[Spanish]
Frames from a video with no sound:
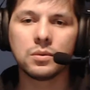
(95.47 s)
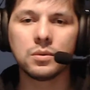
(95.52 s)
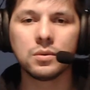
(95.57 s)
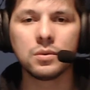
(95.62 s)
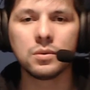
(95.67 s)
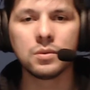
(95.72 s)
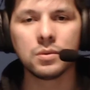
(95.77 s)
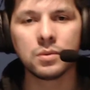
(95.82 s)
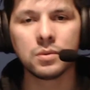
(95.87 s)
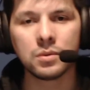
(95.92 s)

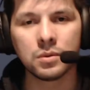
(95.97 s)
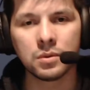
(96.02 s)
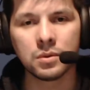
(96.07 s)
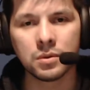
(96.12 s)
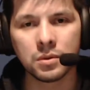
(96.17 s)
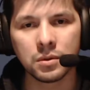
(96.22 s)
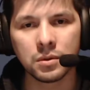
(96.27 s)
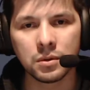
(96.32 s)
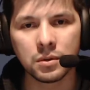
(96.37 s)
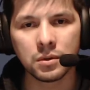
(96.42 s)
Y te
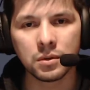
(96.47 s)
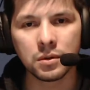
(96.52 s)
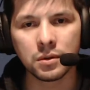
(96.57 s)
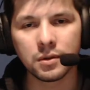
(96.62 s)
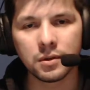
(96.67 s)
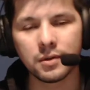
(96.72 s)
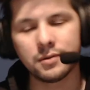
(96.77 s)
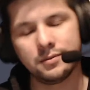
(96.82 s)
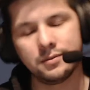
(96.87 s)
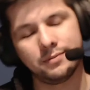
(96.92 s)
traje.
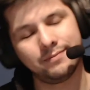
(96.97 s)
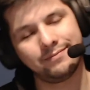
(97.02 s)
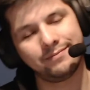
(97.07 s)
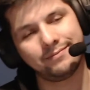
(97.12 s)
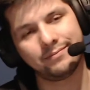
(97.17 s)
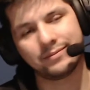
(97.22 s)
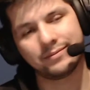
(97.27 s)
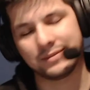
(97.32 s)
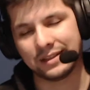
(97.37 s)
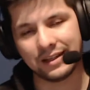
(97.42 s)

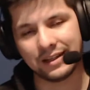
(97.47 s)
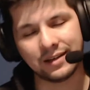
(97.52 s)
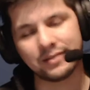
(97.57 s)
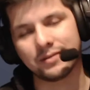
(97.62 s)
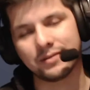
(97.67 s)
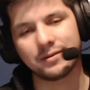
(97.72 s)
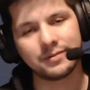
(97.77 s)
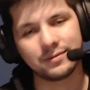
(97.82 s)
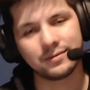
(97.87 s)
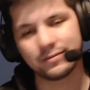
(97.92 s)
Sí,
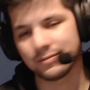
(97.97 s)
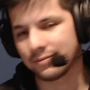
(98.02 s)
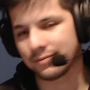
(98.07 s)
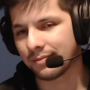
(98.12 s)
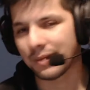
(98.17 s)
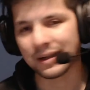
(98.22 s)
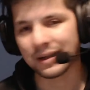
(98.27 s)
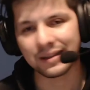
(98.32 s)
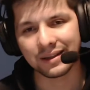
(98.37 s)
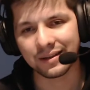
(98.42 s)

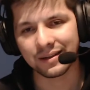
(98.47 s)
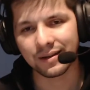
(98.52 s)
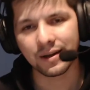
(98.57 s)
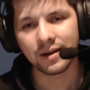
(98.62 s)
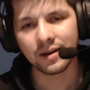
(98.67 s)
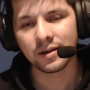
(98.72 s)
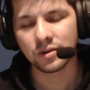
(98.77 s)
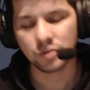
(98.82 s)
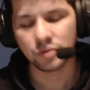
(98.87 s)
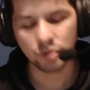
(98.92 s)

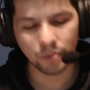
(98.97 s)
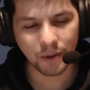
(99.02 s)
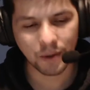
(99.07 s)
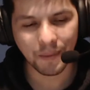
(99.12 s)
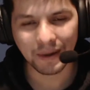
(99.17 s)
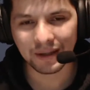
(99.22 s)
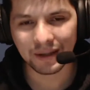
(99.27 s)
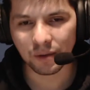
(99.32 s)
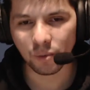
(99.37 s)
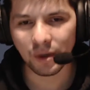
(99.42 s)
super
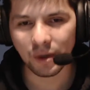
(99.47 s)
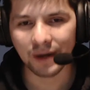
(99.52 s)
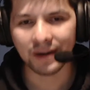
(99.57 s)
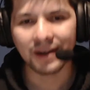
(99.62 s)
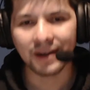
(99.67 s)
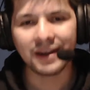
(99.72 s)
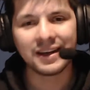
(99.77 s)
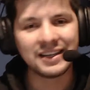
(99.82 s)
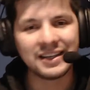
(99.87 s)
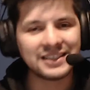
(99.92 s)
particular.
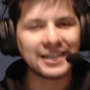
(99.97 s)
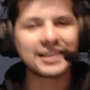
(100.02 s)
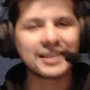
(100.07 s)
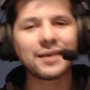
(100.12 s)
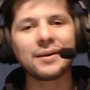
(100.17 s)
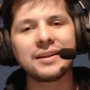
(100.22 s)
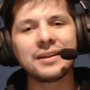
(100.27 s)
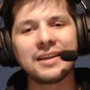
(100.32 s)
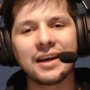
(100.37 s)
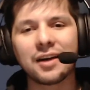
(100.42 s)
Y ya está
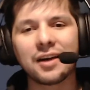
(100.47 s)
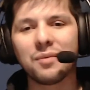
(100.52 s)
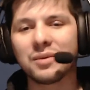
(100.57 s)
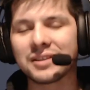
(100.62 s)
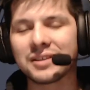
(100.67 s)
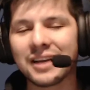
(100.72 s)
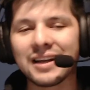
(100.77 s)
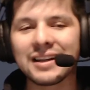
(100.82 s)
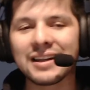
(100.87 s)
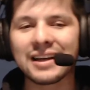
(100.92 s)
vestida como
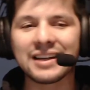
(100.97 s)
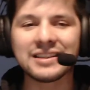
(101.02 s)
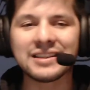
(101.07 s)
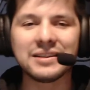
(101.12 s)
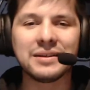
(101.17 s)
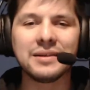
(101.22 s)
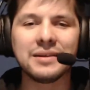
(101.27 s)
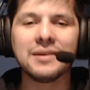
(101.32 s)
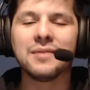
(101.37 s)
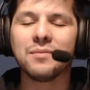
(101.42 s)
está en
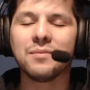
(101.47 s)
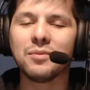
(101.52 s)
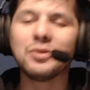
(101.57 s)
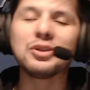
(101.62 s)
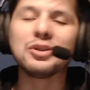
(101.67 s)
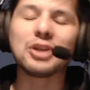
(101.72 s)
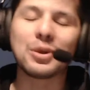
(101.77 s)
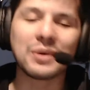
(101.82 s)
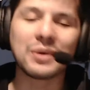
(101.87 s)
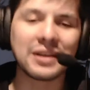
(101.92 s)
casi
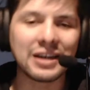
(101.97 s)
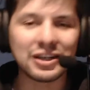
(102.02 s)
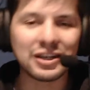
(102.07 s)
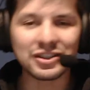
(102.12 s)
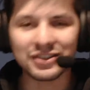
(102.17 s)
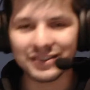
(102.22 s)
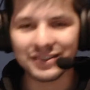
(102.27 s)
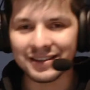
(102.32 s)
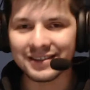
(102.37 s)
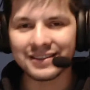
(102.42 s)
muchos videos
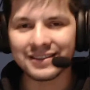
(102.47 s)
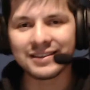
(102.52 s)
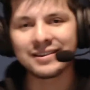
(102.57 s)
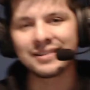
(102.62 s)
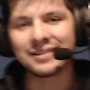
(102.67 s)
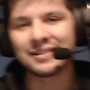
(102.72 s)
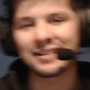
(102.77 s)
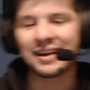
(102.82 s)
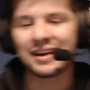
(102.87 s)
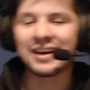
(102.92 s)

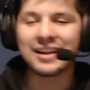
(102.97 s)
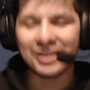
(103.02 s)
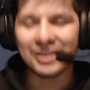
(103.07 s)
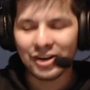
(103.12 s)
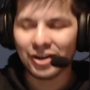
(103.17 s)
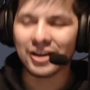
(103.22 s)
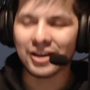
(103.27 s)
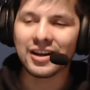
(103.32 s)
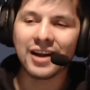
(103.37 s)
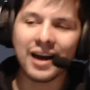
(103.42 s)
que es lo
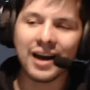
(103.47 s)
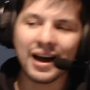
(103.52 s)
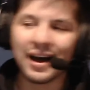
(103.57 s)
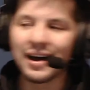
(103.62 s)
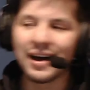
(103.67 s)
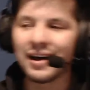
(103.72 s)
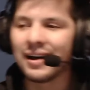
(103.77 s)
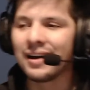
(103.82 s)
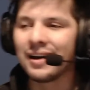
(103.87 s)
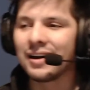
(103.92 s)
que la,
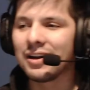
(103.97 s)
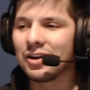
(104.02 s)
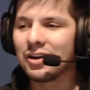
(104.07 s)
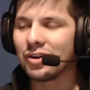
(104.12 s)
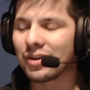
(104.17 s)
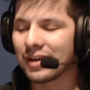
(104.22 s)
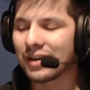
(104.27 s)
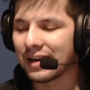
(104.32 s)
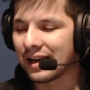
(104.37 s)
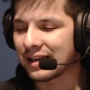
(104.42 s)
lo
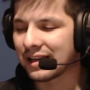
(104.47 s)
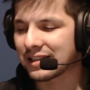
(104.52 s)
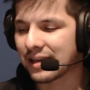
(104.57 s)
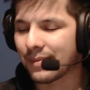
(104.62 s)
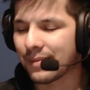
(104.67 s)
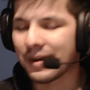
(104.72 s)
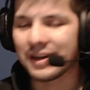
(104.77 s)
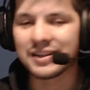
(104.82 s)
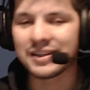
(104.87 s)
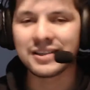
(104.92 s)
que la
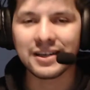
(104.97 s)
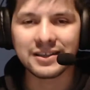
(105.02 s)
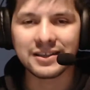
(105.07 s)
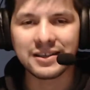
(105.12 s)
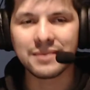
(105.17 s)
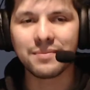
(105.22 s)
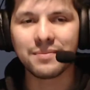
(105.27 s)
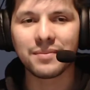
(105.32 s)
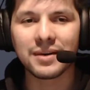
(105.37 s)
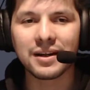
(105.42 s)
llama ella
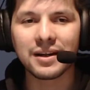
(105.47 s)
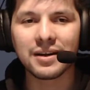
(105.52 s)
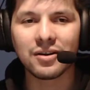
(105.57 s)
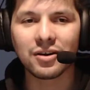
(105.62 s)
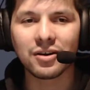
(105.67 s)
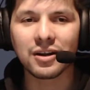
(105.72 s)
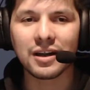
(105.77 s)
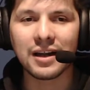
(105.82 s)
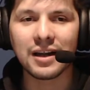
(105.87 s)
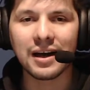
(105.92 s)
siempre, lo
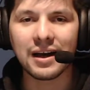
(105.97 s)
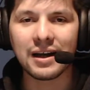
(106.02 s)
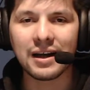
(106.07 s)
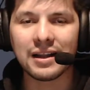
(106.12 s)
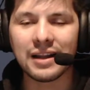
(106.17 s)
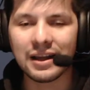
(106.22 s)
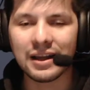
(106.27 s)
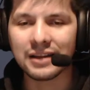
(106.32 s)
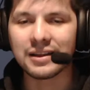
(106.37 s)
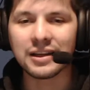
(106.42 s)
que la,
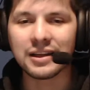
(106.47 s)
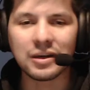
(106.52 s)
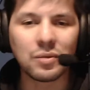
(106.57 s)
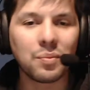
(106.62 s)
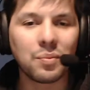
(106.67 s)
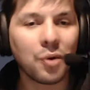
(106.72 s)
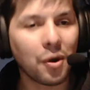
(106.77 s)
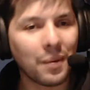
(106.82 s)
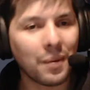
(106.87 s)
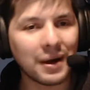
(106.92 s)
distingue un
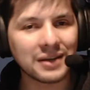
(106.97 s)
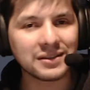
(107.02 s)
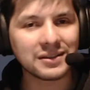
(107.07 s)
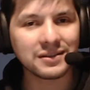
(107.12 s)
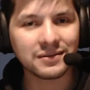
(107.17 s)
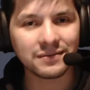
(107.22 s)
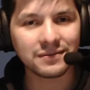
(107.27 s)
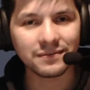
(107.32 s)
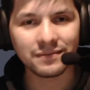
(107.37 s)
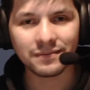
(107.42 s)
poco más.
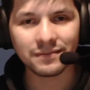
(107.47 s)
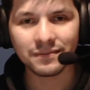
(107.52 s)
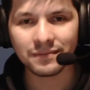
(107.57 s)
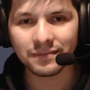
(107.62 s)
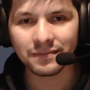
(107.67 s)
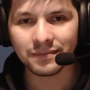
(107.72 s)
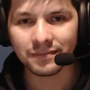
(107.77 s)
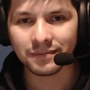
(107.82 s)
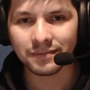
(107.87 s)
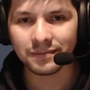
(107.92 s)

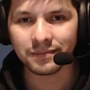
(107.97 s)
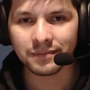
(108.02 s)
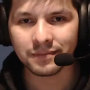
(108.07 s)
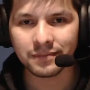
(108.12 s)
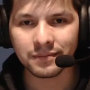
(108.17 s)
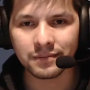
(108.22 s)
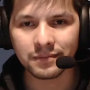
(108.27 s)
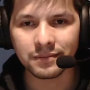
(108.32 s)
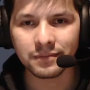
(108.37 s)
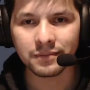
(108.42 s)

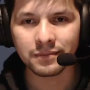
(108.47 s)
Para